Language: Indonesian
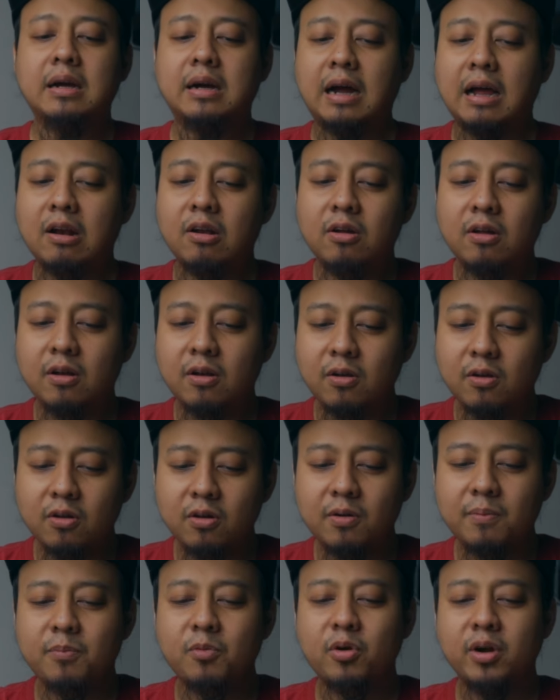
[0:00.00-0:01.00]
Kalau
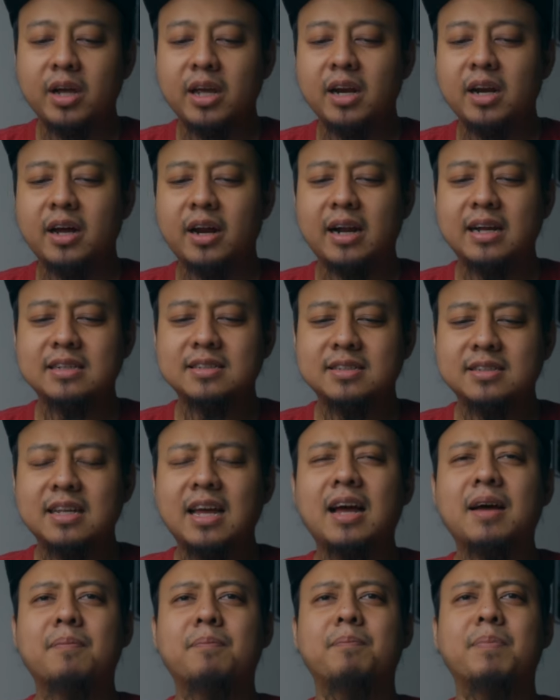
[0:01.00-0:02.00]
lo mungkin
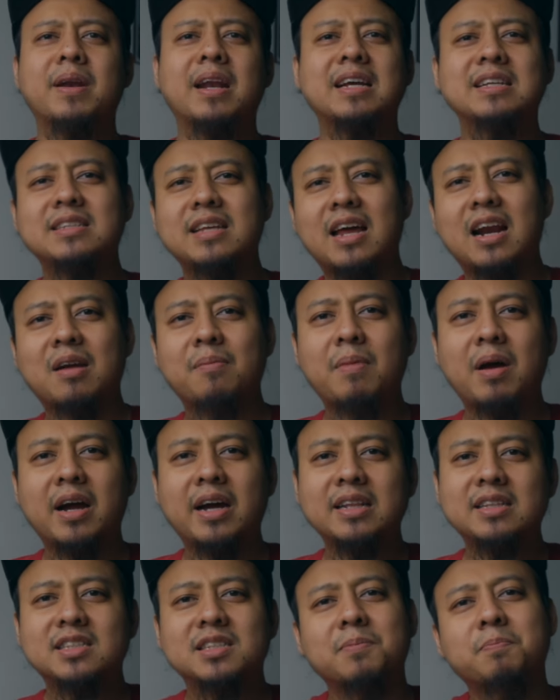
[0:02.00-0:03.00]
ngerasa penasaran
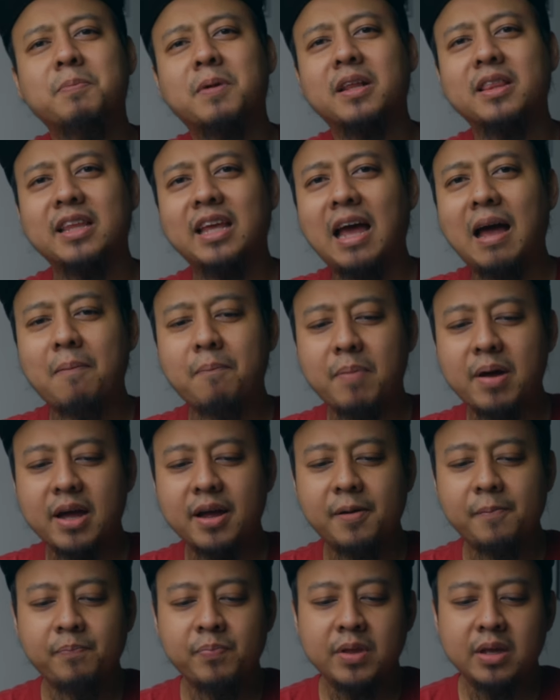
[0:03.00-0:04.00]
banget seperti
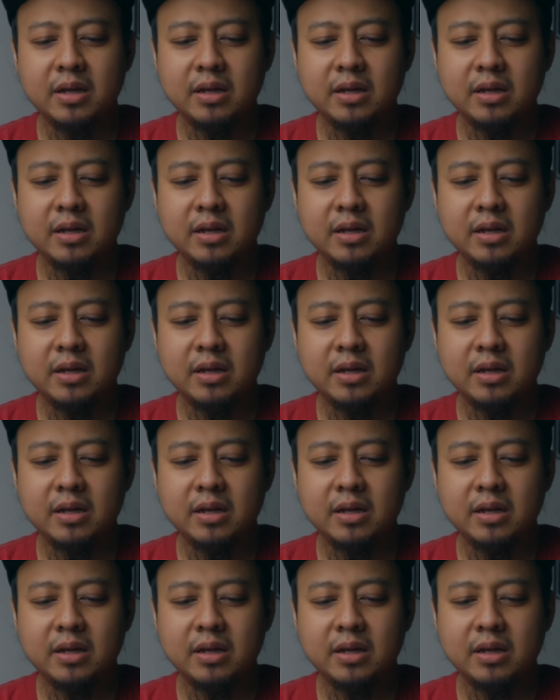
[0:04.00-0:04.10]
apa